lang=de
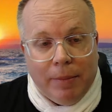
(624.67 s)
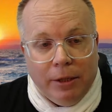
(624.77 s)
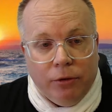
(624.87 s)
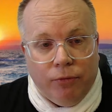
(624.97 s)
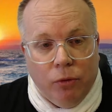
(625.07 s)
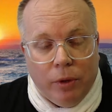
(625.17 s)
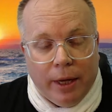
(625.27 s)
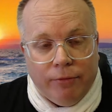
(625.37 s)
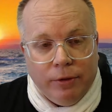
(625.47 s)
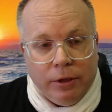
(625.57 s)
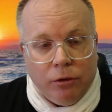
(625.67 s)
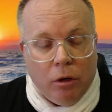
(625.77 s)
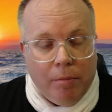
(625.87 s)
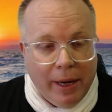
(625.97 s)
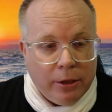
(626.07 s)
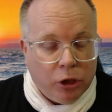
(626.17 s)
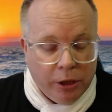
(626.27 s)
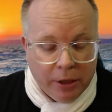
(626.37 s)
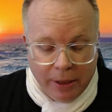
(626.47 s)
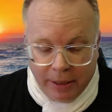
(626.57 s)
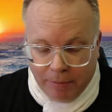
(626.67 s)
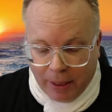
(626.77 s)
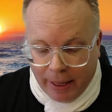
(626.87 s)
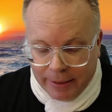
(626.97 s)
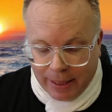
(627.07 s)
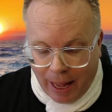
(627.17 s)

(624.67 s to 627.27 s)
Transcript: Manche Flughäfen sind komplett stillgelegt bereits,